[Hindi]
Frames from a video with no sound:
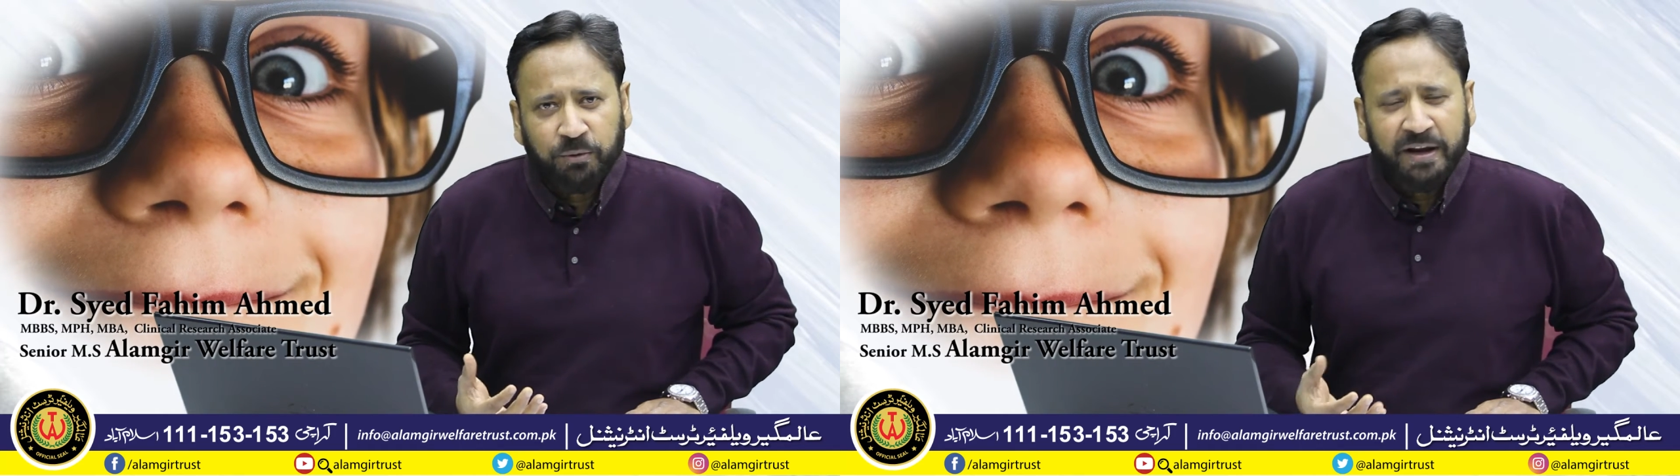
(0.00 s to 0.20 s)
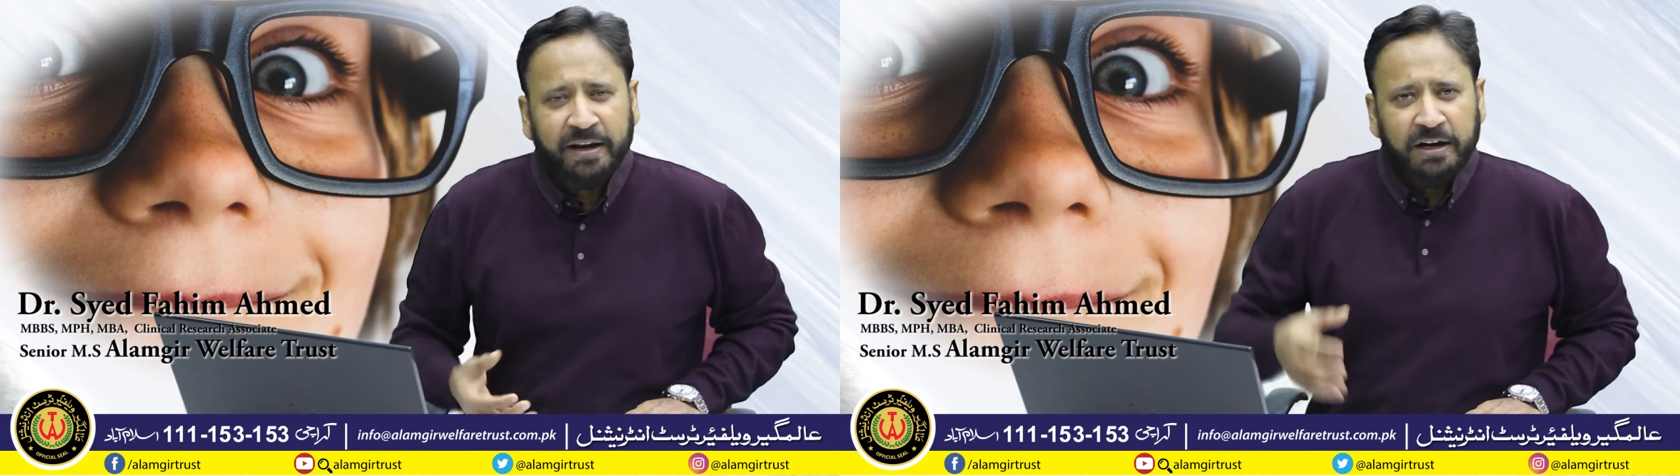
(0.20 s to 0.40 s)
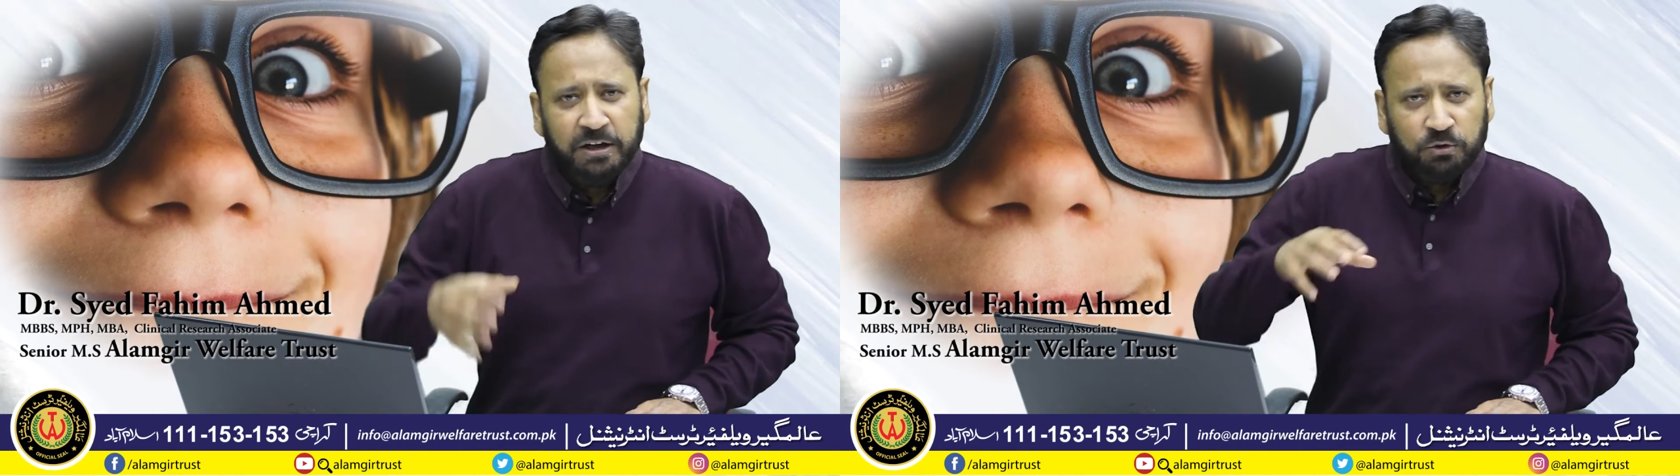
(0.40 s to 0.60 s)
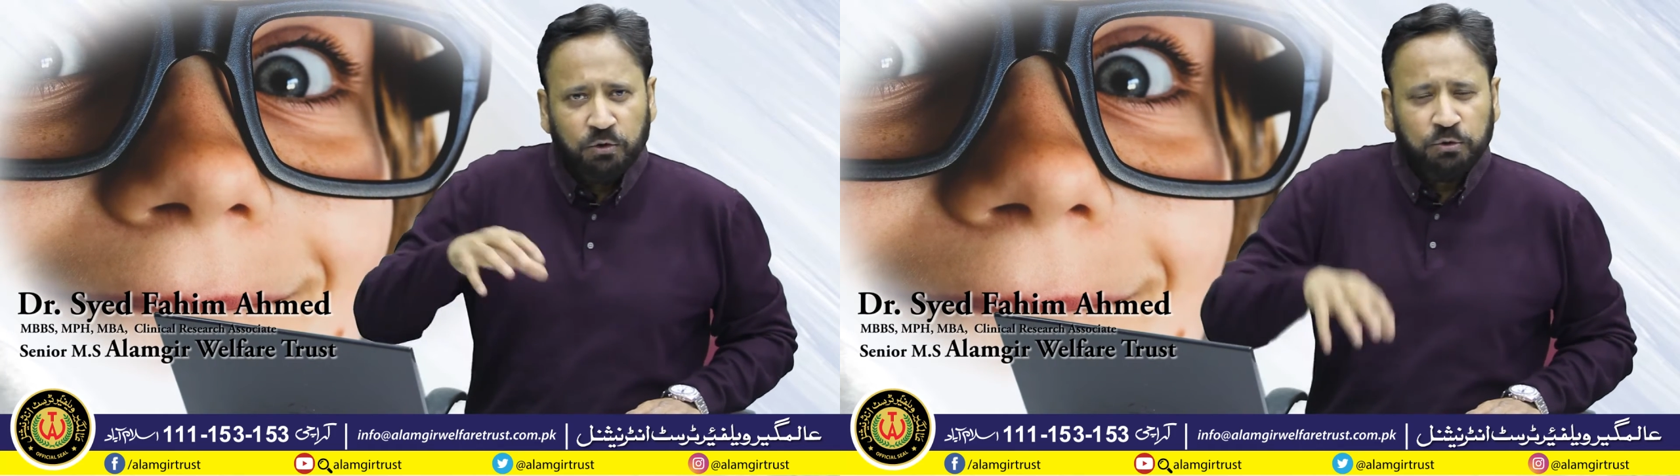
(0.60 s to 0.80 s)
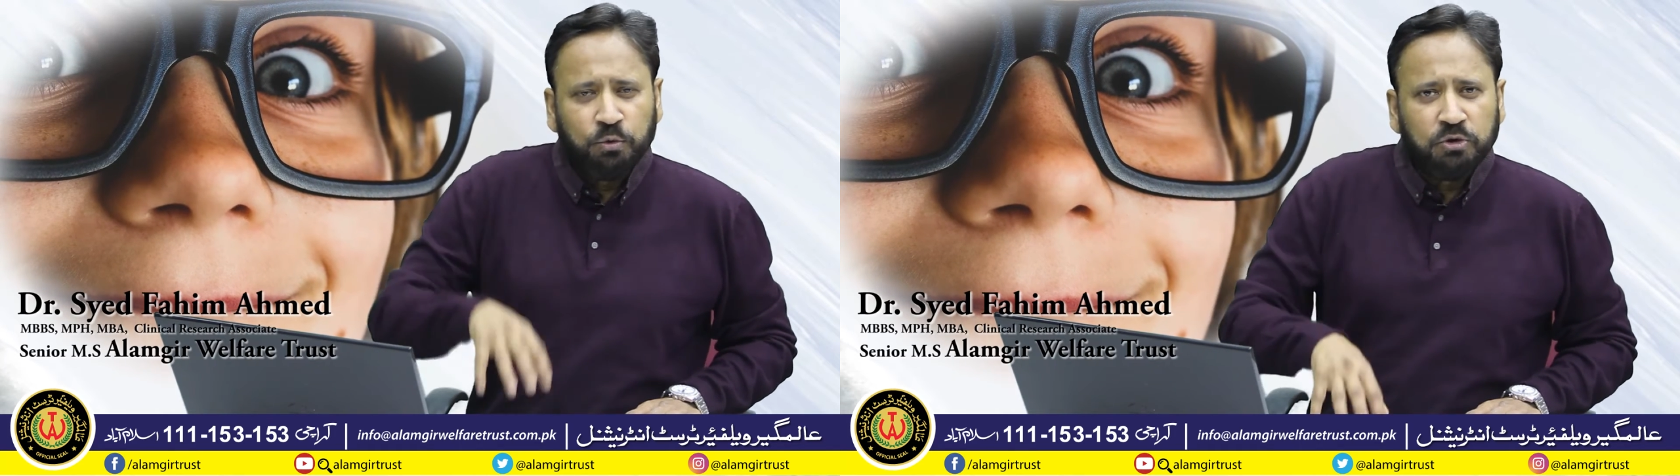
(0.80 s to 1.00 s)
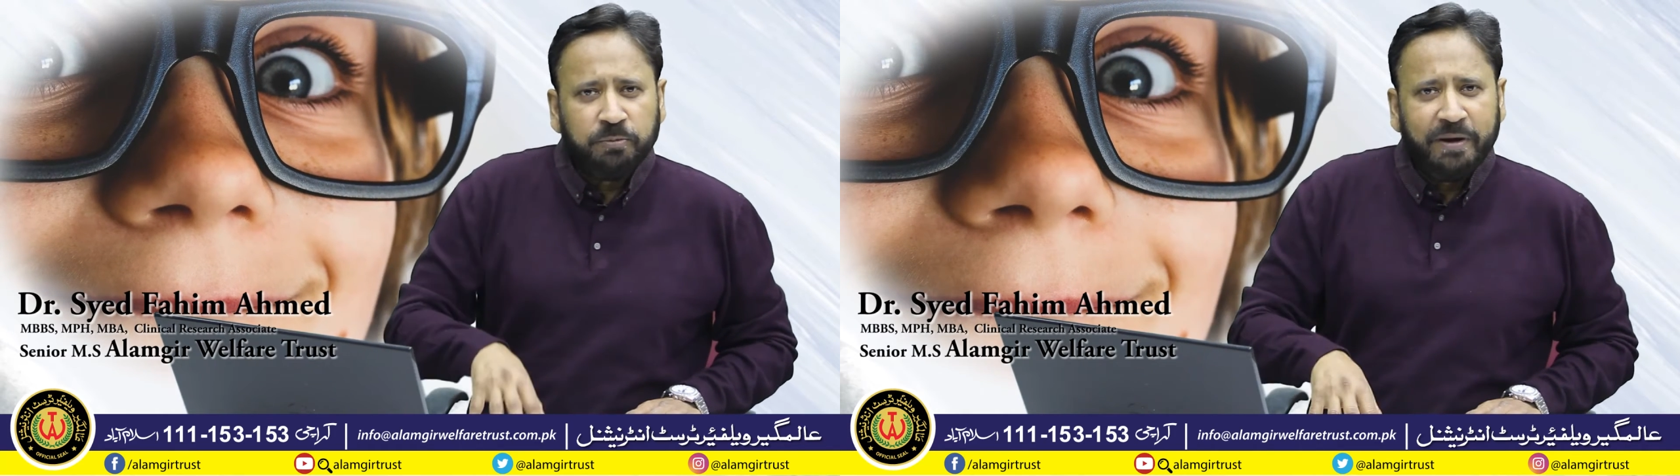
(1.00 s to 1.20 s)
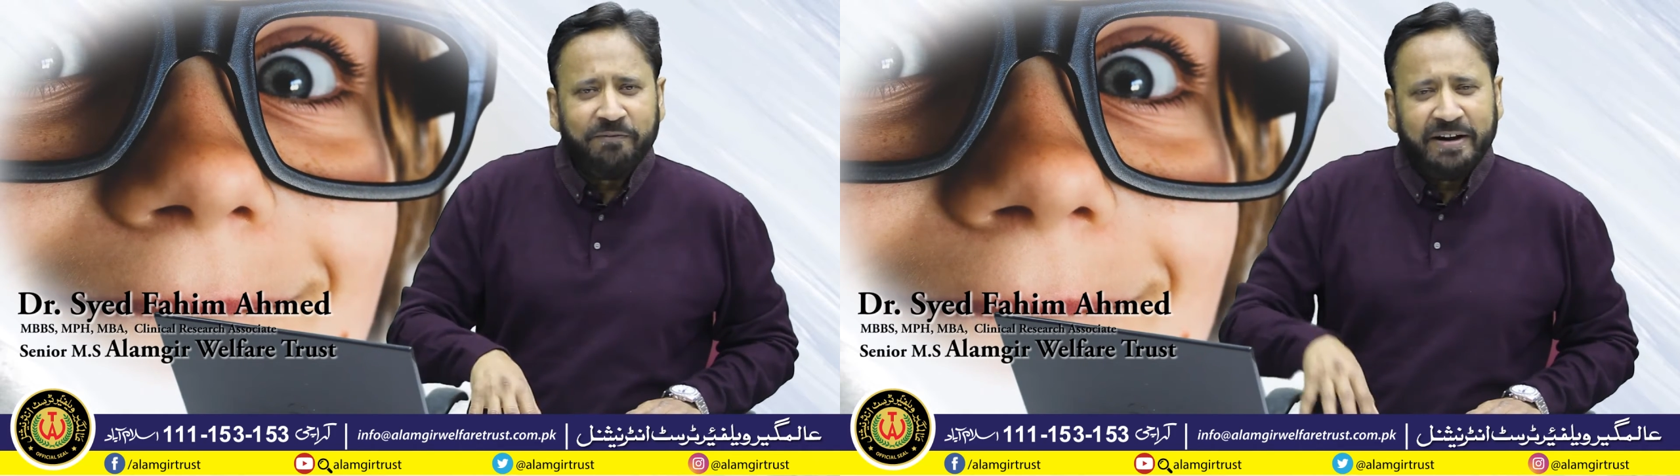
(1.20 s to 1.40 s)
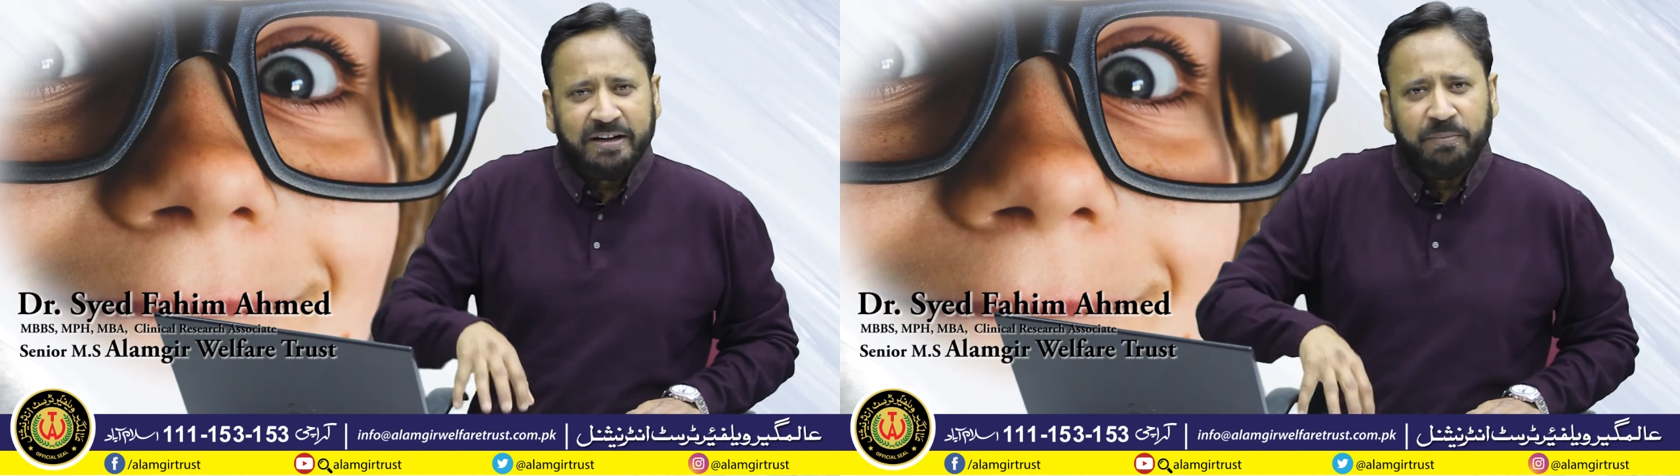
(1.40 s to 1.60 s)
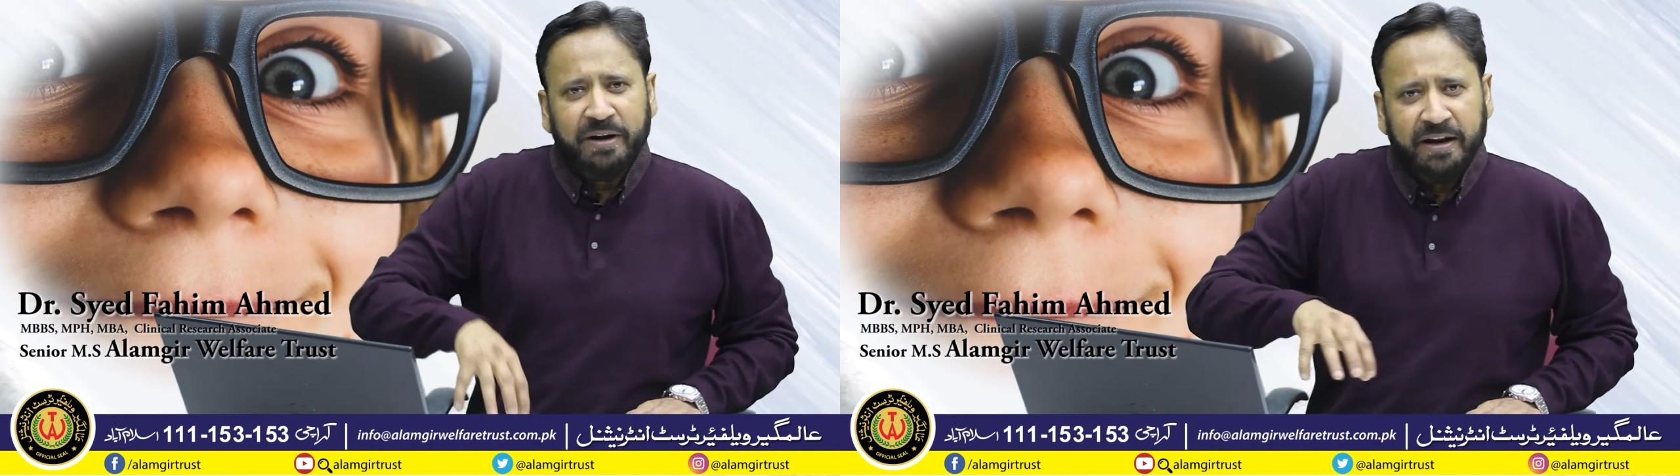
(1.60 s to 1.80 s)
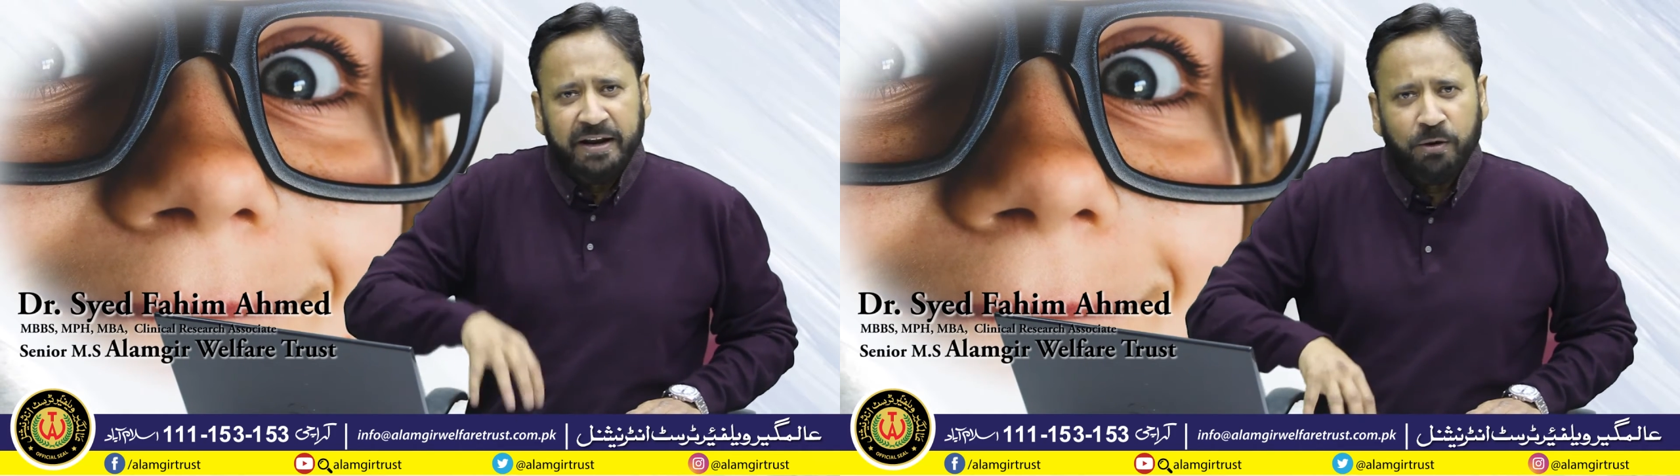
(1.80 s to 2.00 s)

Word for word: रोल है तो दूध में वाइटामिन